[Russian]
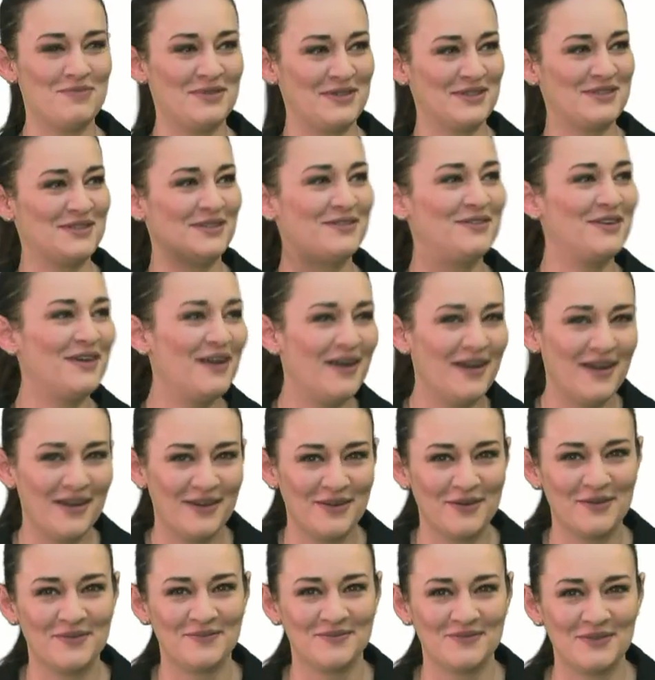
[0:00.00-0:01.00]

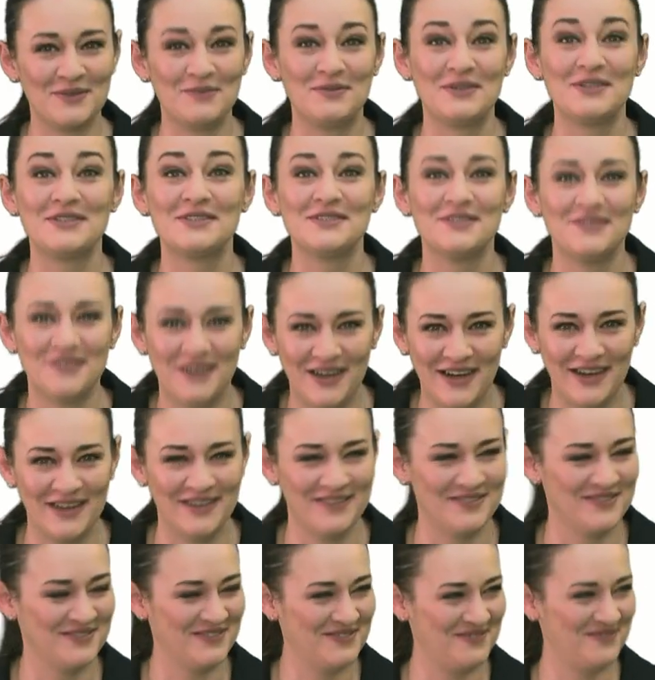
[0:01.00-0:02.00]
Призываю, идите. мы
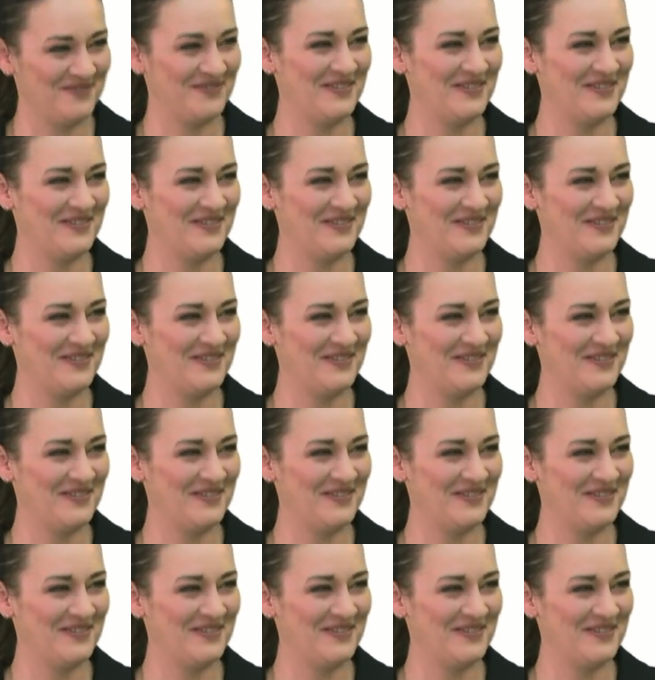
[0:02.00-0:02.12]
призываем.